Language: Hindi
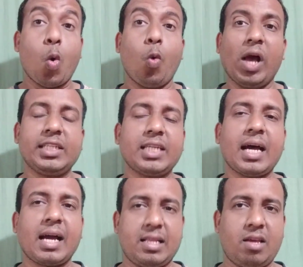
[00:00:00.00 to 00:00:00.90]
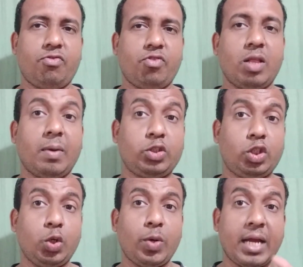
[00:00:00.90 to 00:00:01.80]
वैसा अगर ये फिल्म
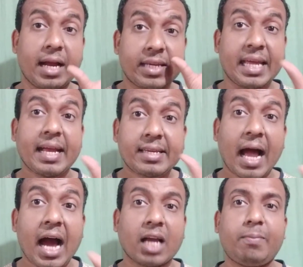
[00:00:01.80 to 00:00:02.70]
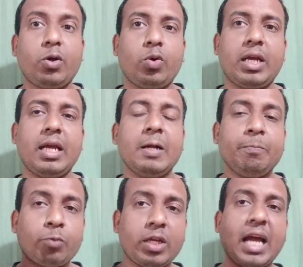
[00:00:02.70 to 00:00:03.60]
अच्छी हुई है ठीक ठाक भी हुई
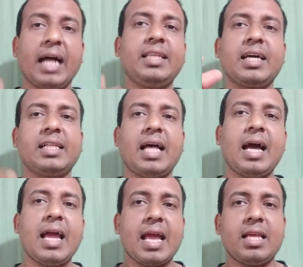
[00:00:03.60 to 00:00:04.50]
तो याद रखना